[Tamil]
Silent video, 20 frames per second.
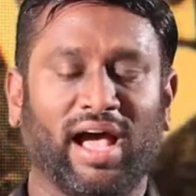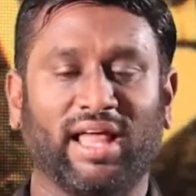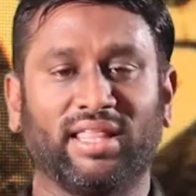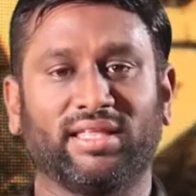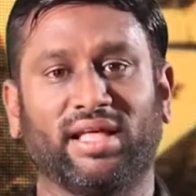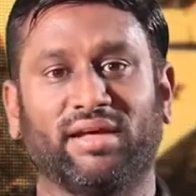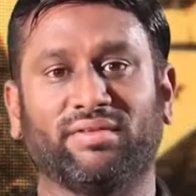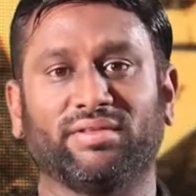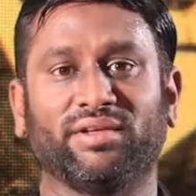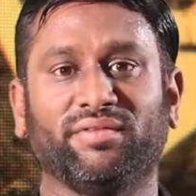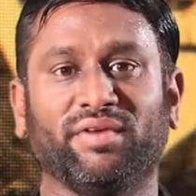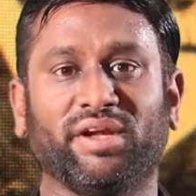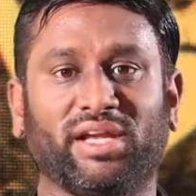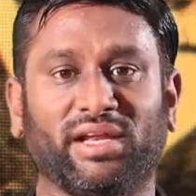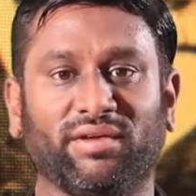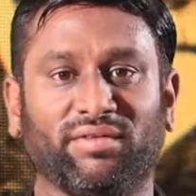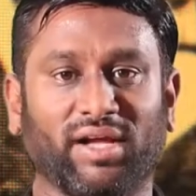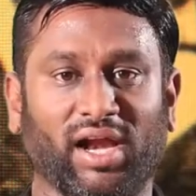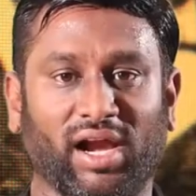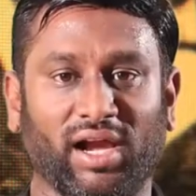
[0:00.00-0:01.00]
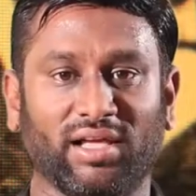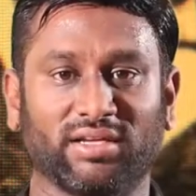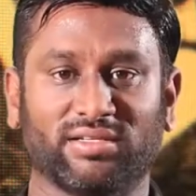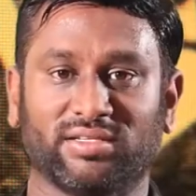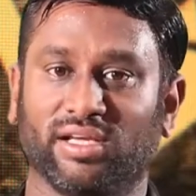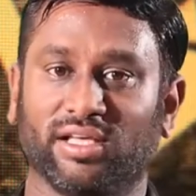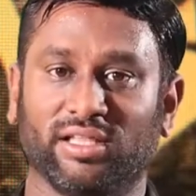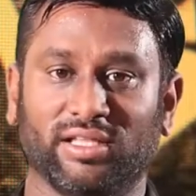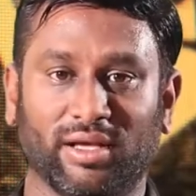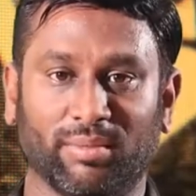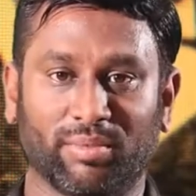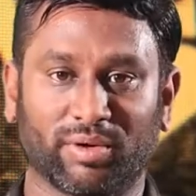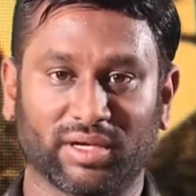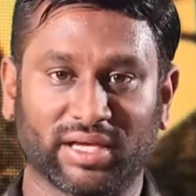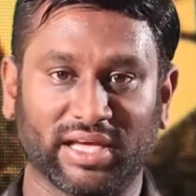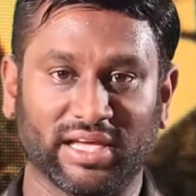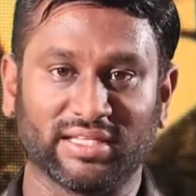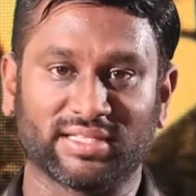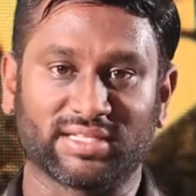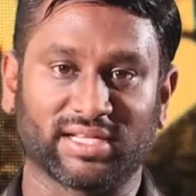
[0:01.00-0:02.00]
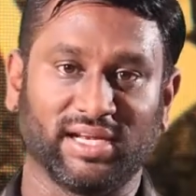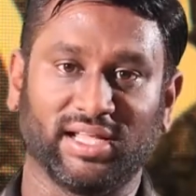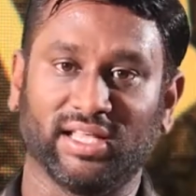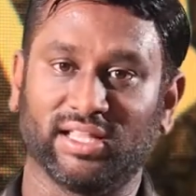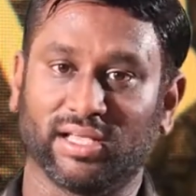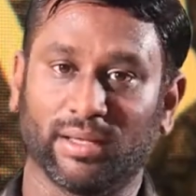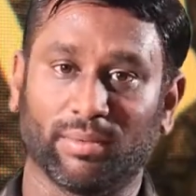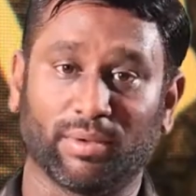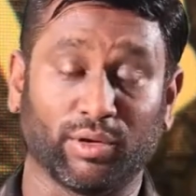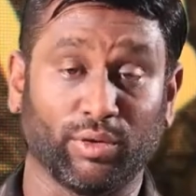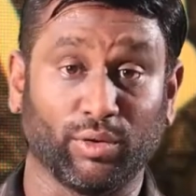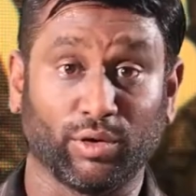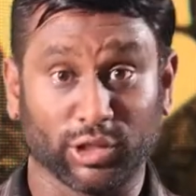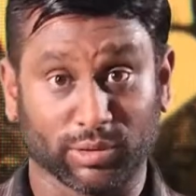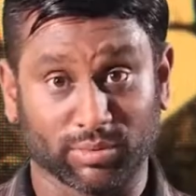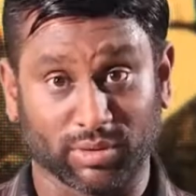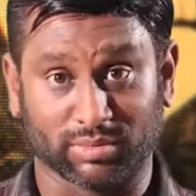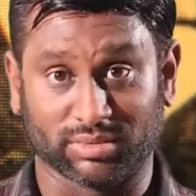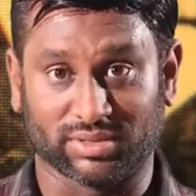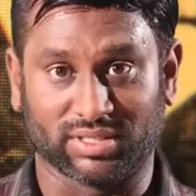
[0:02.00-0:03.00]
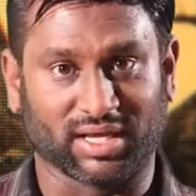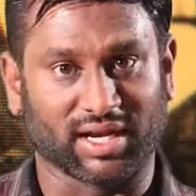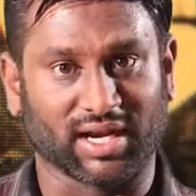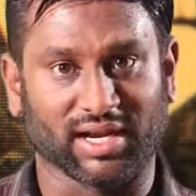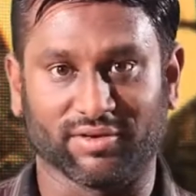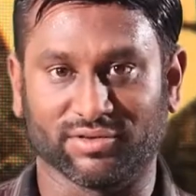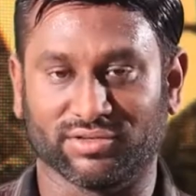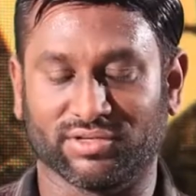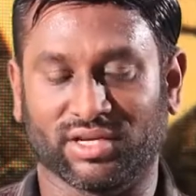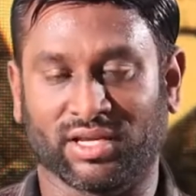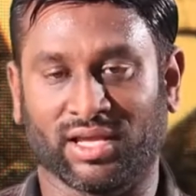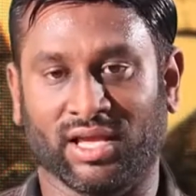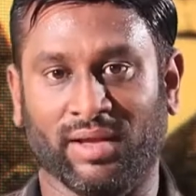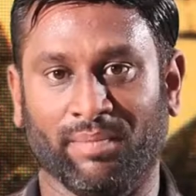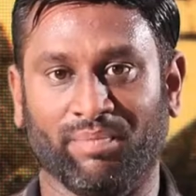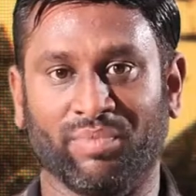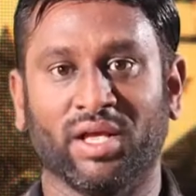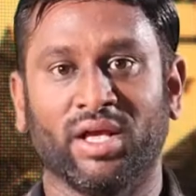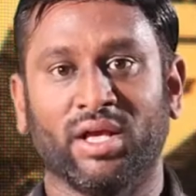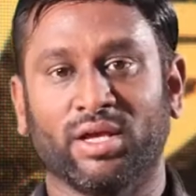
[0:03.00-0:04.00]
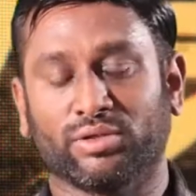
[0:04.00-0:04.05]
அதுதான் வந்து விடிவி கணேஷ் அதுக்கப்புறம் கிங்ஸ்லி அதுக்கப்புறம் யோகி பாபு சார்லாம் வச்சுருக்கேன்